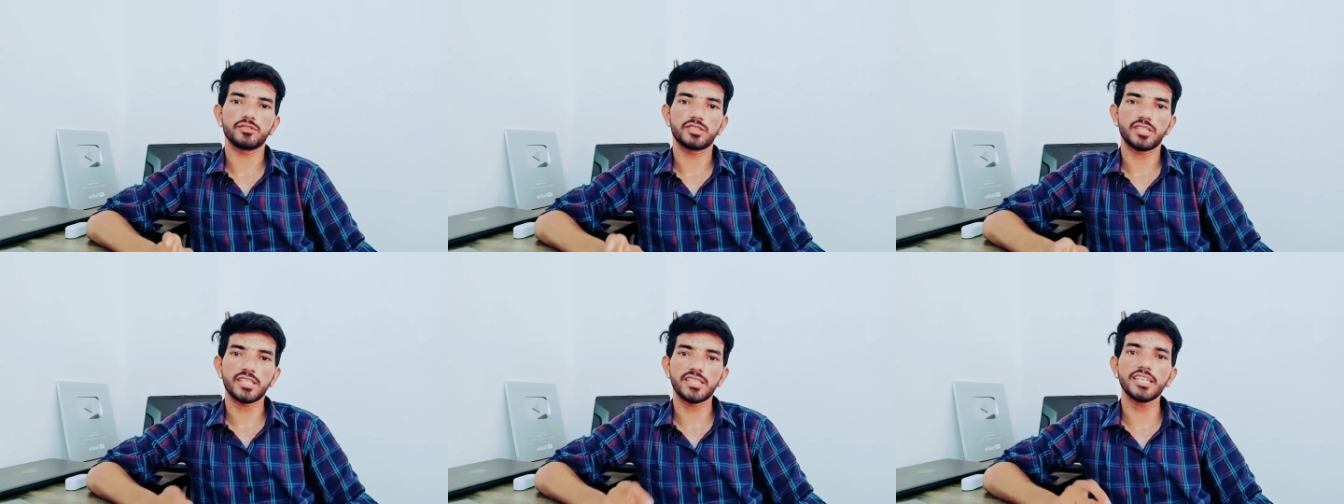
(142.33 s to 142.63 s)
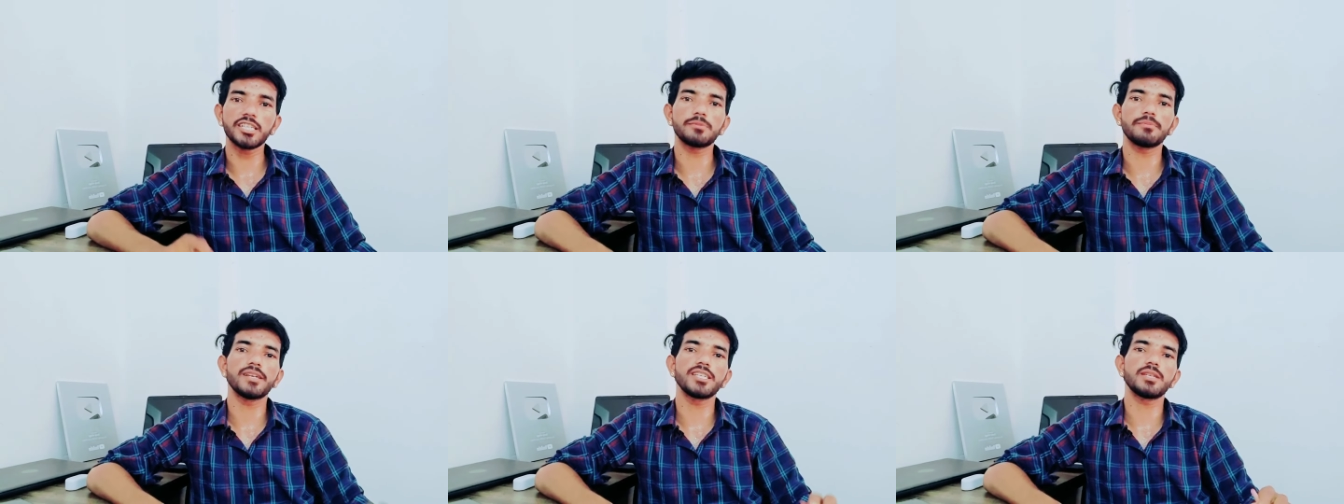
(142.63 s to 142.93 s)

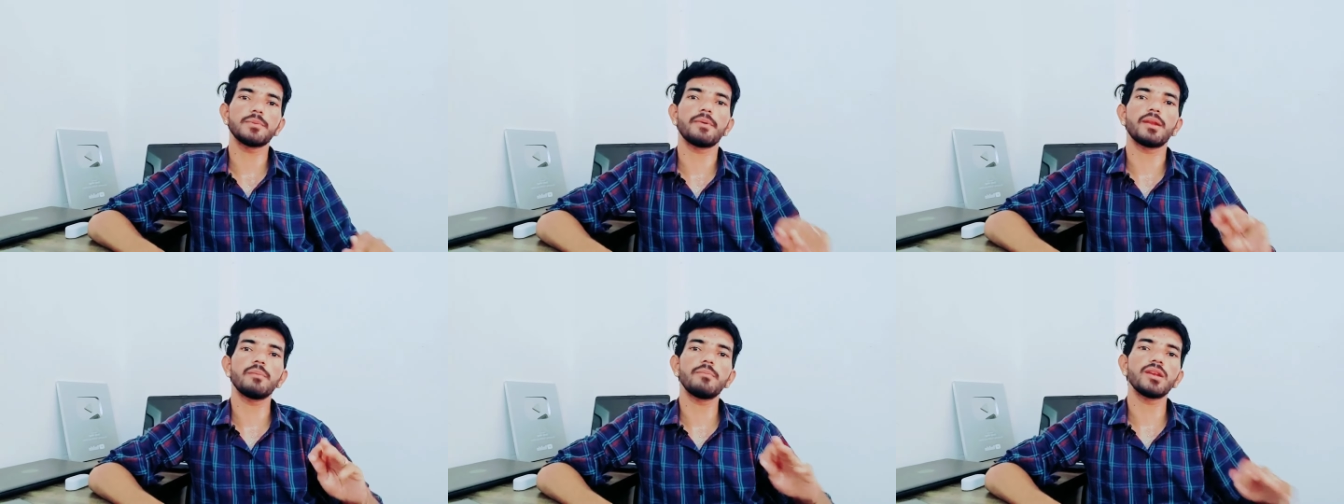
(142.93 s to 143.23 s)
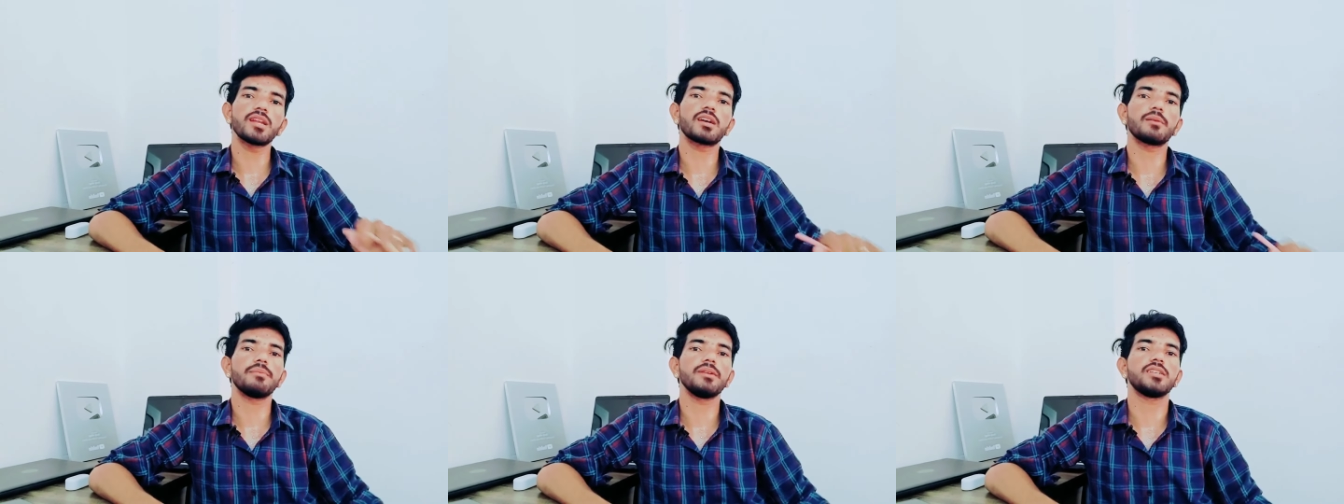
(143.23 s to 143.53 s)
27 मई से पहले
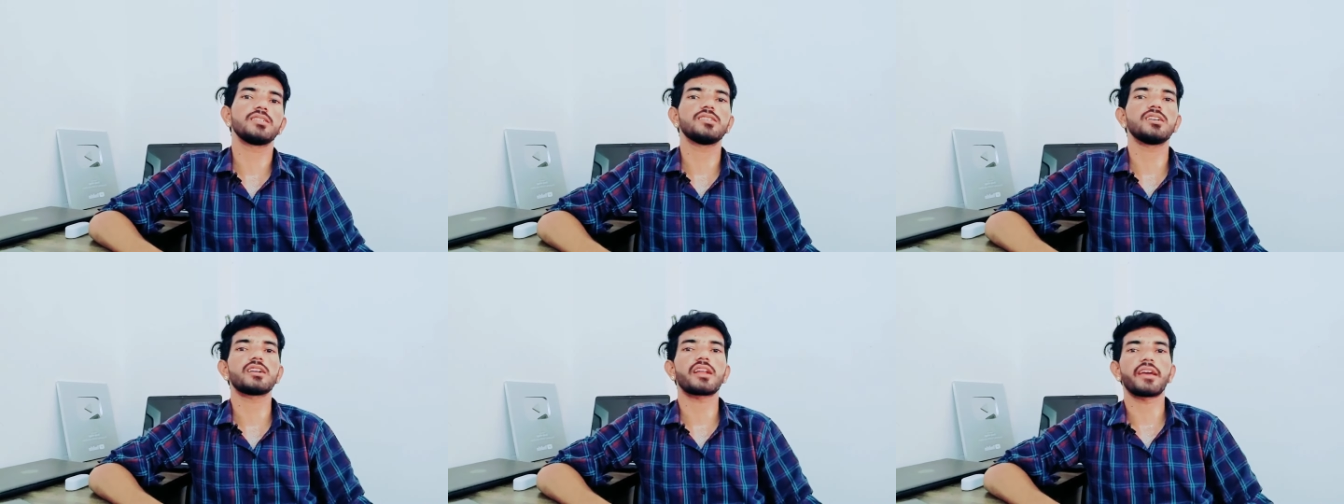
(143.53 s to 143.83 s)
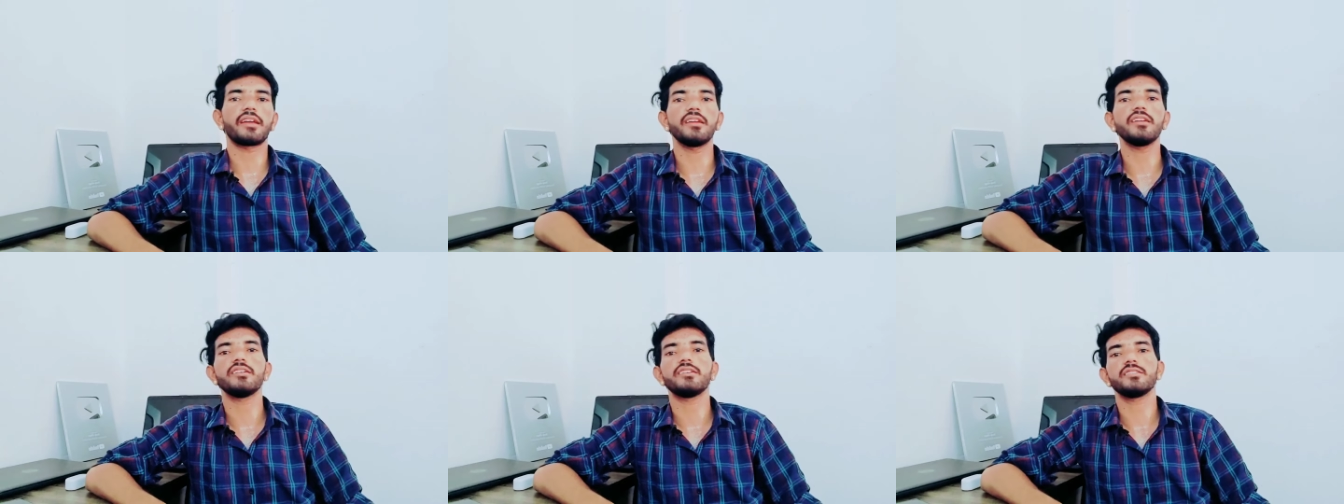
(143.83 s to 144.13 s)
पहले कभी रिजल्ट
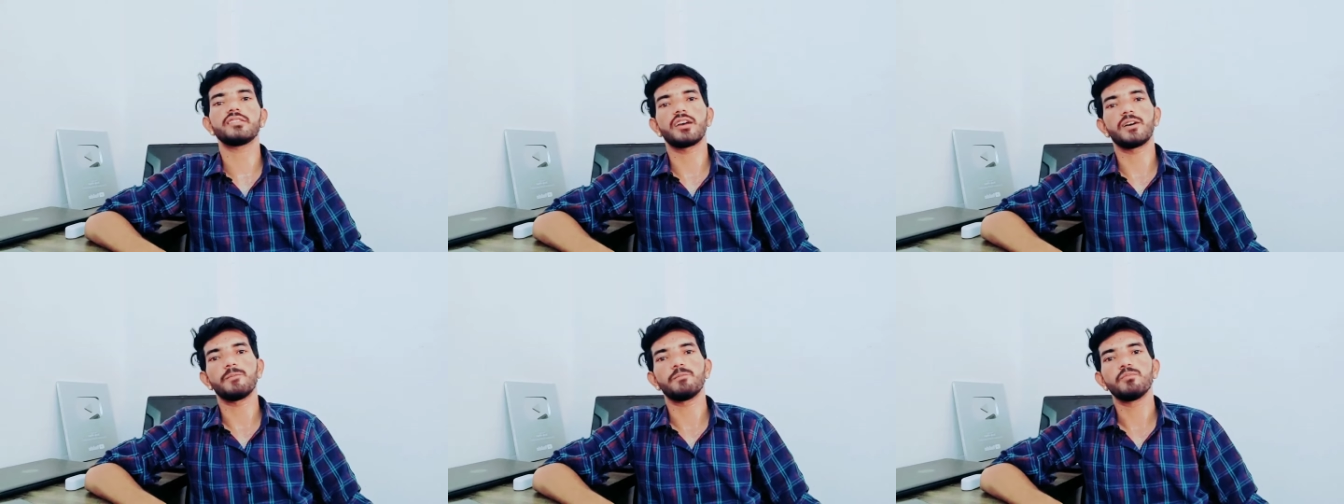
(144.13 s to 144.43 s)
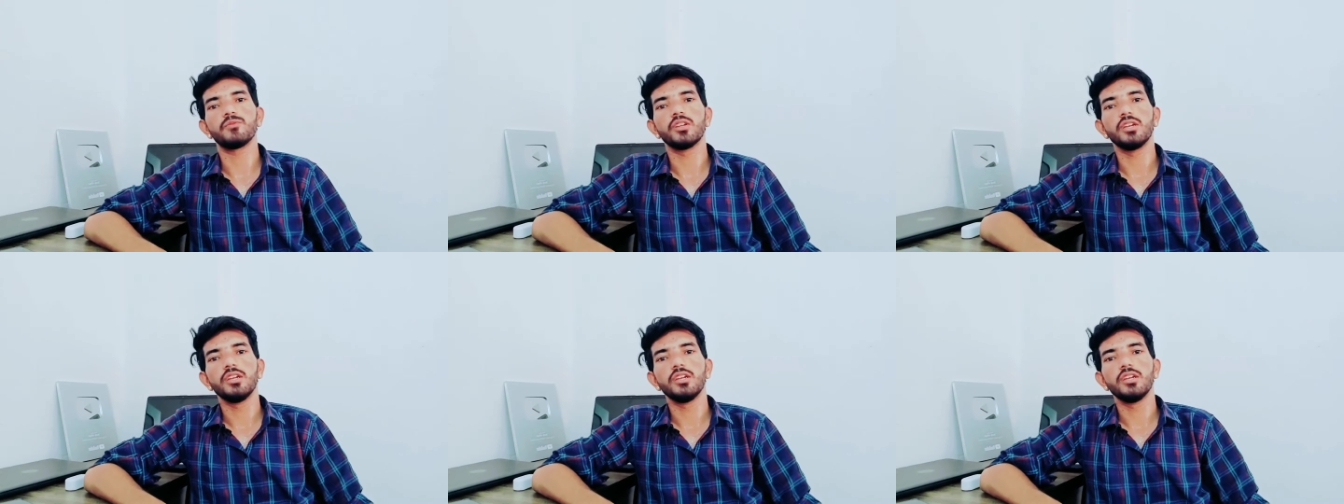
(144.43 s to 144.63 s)
आया ही नहीं था